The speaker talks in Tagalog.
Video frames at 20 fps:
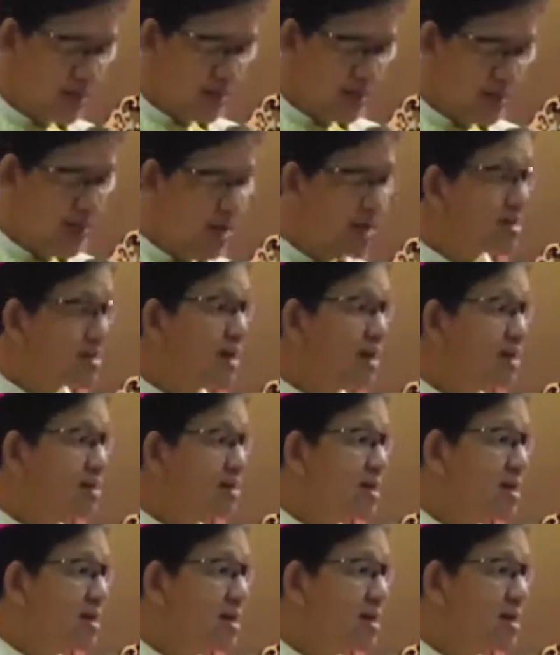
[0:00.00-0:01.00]
iyang
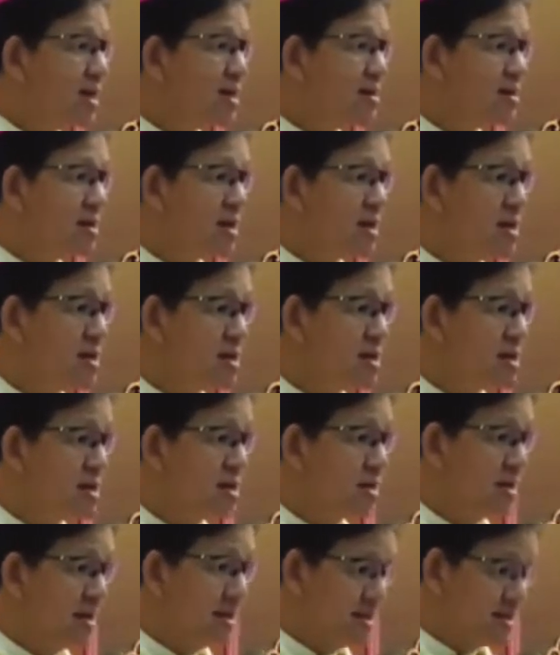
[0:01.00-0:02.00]
giingnan ang laki
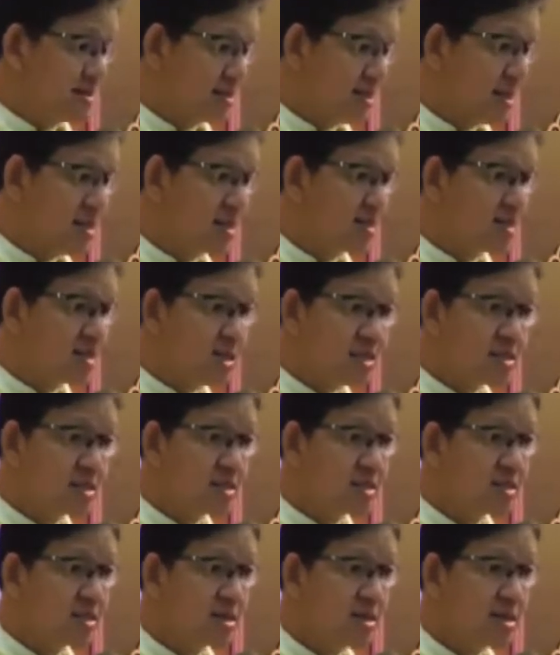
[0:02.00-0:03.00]

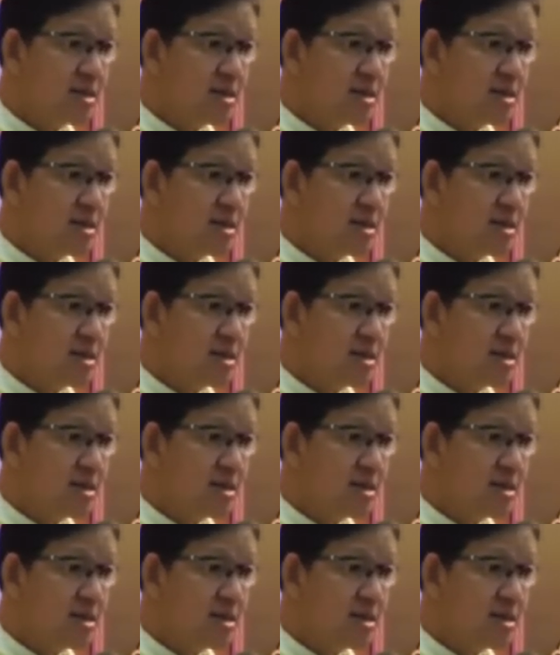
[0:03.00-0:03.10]
arthritis